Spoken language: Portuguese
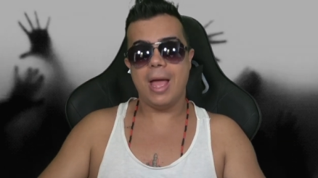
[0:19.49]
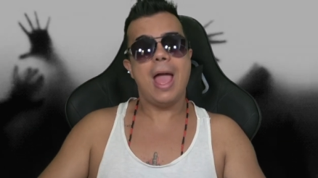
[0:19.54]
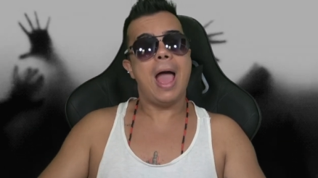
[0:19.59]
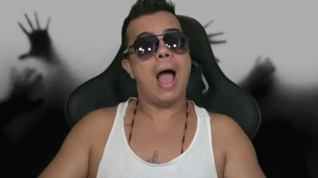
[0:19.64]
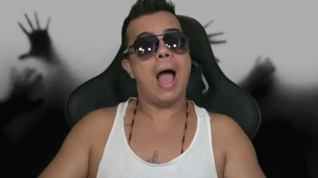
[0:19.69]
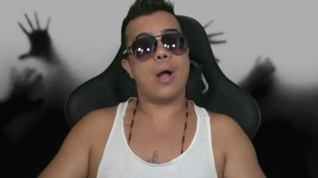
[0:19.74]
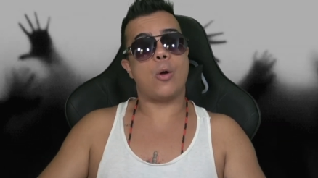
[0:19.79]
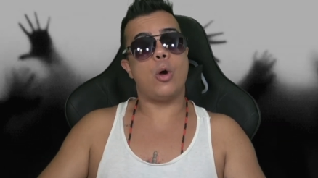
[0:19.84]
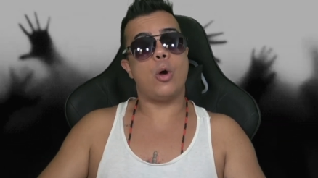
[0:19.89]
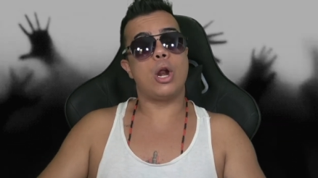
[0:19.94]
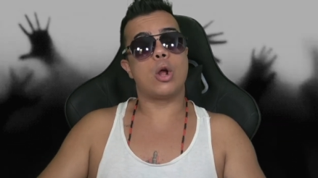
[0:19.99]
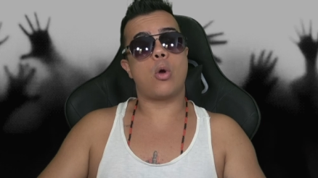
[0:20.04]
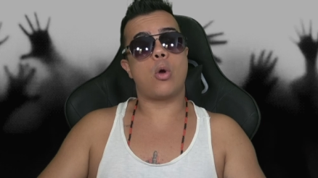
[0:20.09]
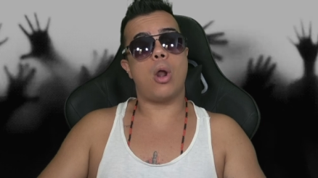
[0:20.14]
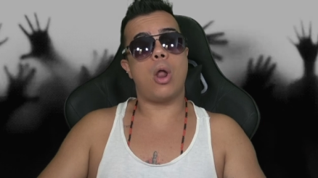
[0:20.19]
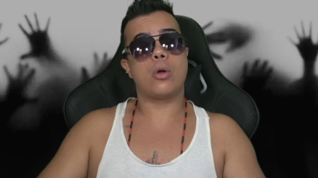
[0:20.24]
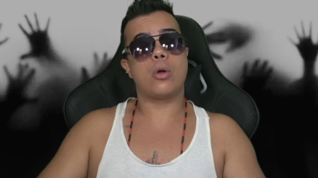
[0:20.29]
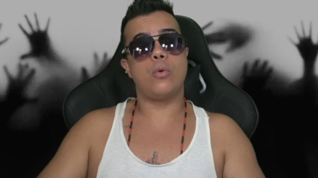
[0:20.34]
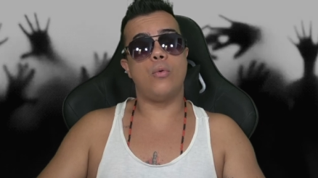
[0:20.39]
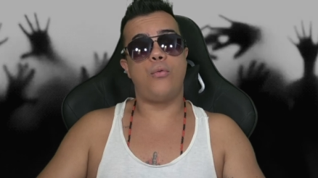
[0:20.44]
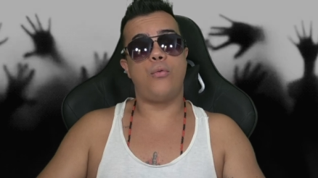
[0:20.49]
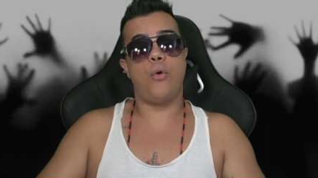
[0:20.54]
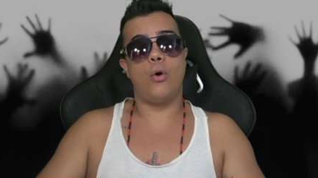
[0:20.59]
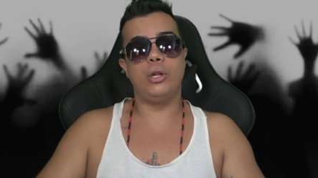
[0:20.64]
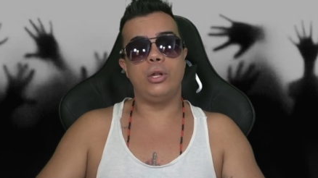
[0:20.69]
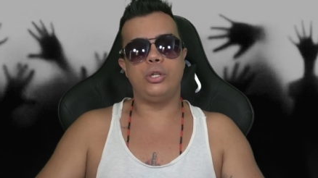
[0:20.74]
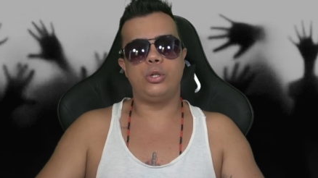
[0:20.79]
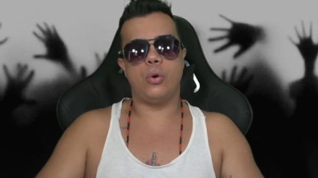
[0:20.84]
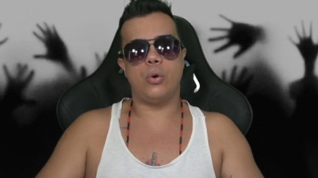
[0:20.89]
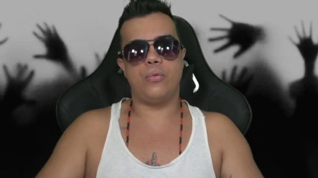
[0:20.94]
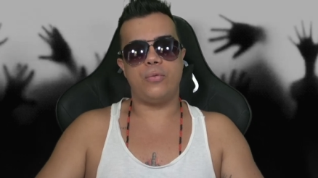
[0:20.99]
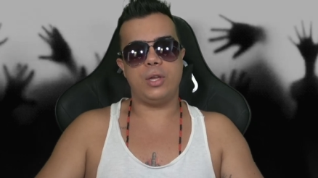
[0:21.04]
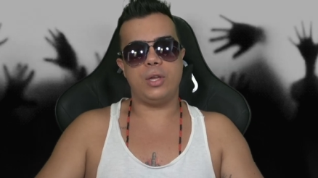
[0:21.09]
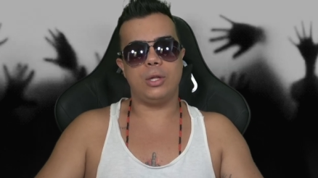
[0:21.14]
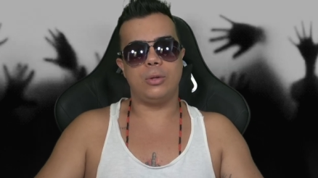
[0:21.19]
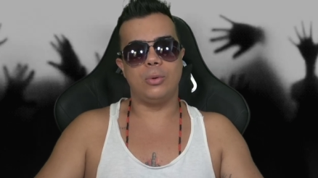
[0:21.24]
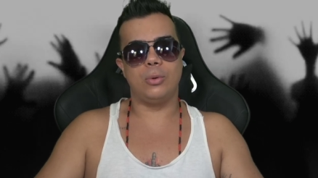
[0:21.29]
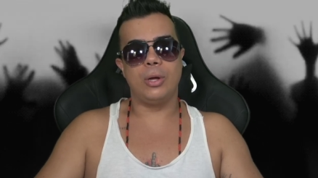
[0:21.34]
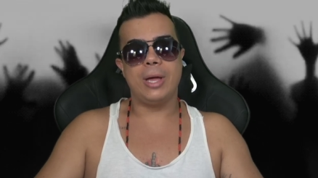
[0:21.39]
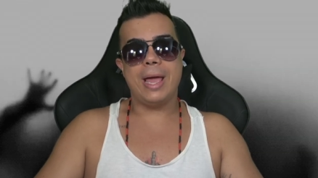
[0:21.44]
Agora coloque o fone de
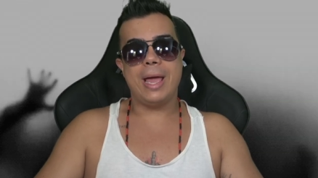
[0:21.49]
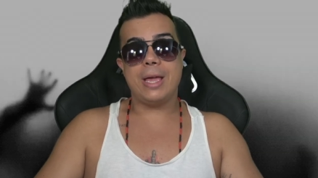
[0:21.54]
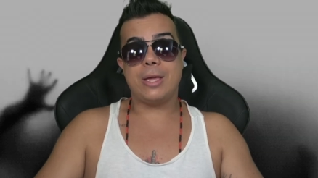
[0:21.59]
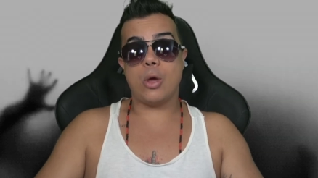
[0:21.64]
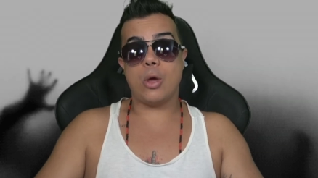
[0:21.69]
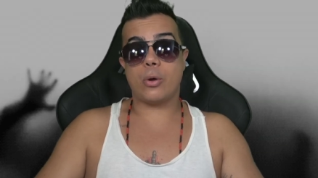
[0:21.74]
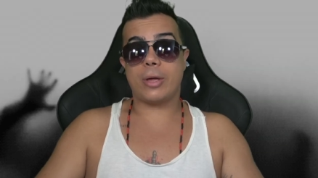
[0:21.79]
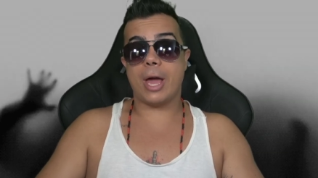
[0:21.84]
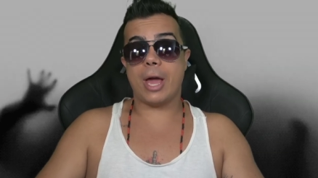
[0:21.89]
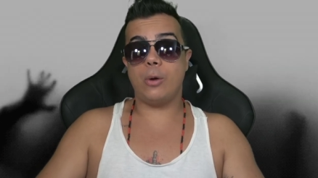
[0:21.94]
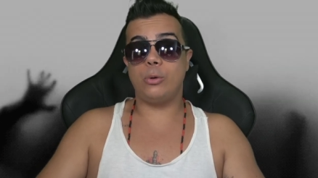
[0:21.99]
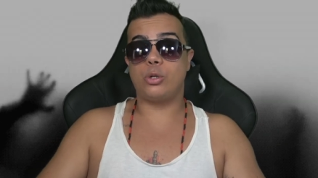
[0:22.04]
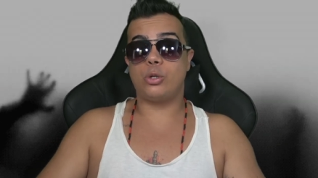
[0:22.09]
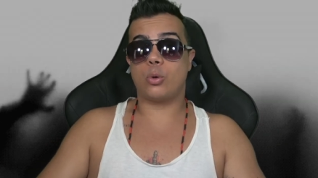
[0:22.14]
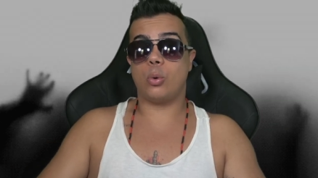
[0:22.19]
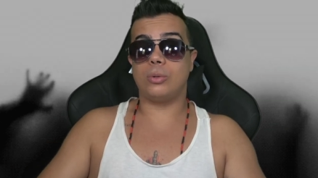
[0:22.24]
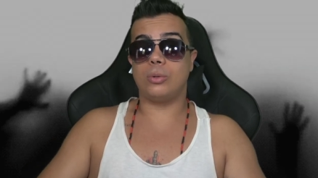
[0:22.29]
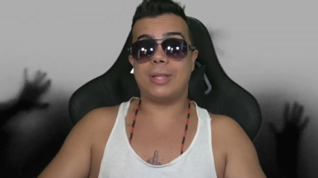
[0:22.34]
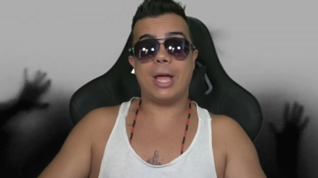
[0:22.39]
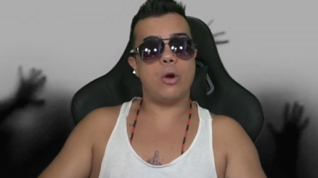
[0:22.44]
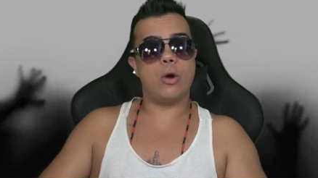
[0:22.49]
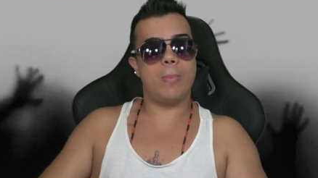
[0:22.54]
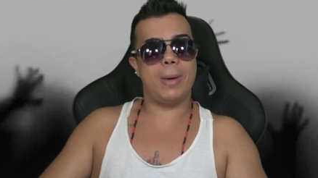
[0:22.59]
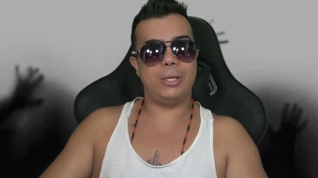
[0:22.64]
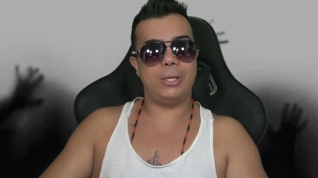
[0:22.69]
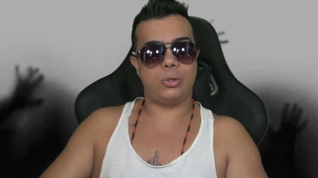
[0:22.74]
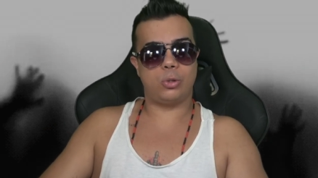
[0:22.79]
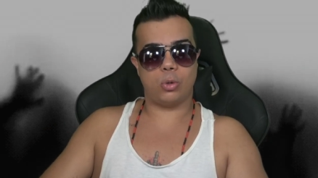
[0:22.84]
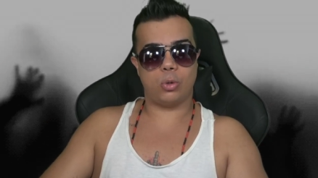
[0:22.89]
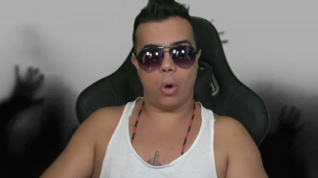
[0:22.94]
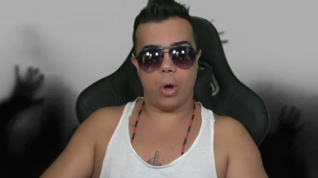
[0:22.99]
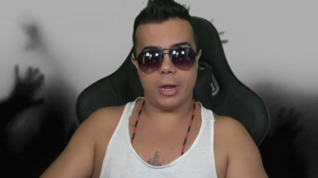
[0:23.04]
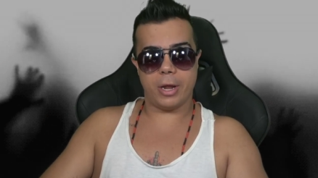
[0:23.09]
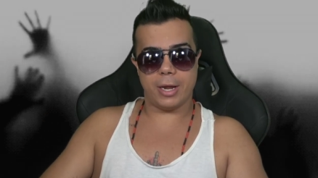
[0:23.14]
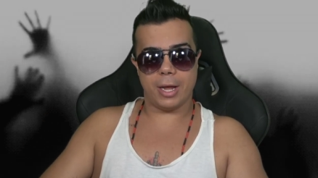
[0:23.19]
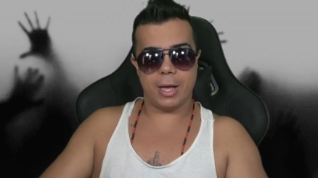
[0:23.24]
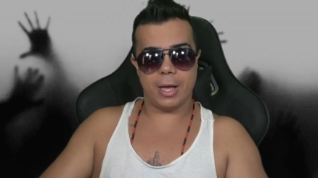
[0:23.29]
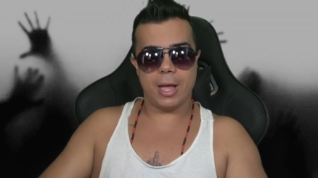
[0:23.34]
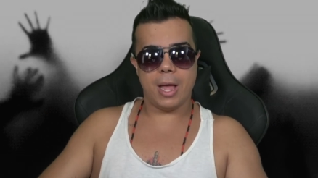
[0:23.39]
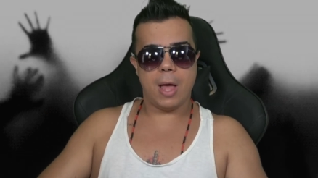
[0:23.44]
ouvido que eu quero te contar uma
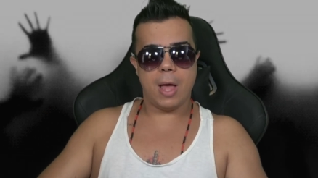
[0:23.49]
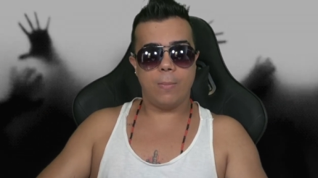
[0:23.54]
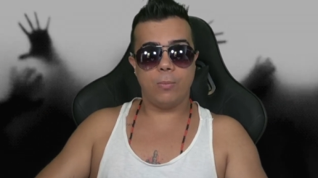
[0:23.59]
história.